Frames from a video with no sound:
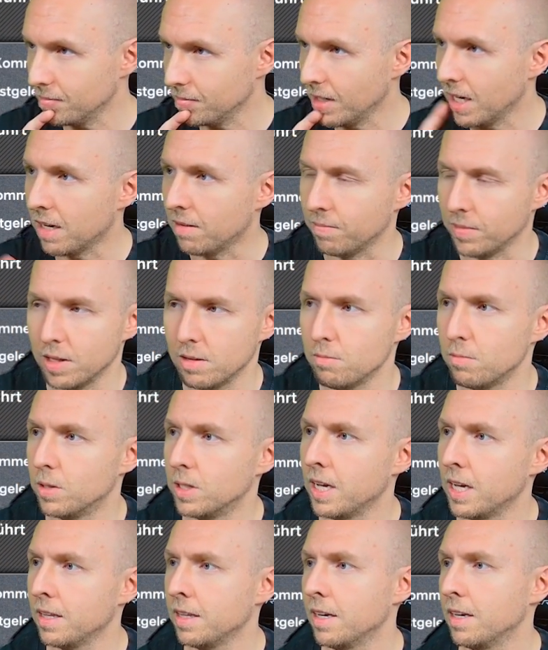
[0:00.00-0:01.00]
Ja,
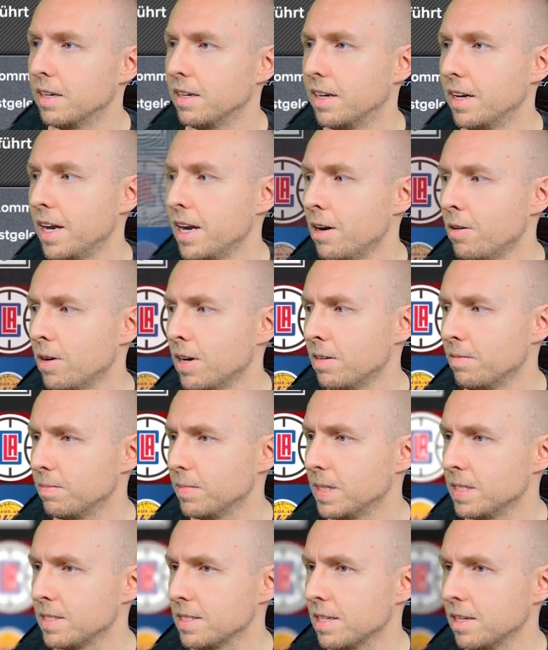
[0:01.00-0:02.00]
moderne Era
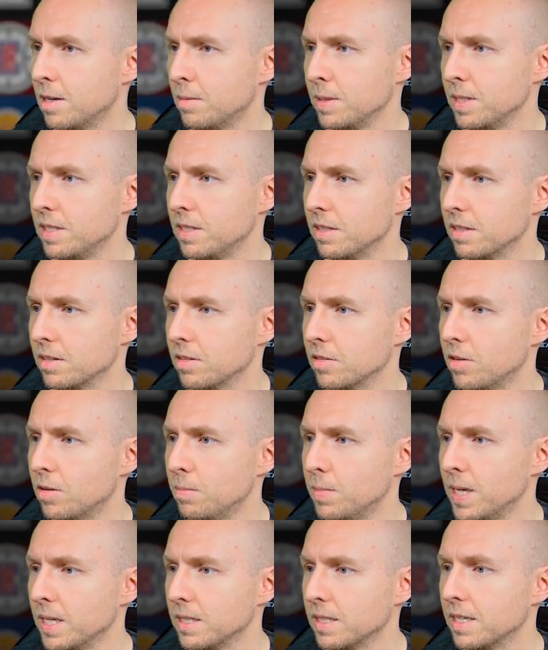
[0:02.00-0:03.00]
ist, glaube ich,
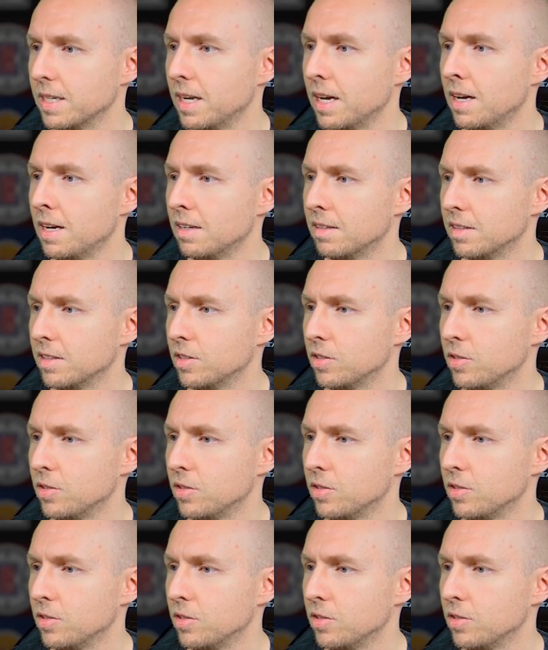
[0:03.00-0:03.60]
komplett klar.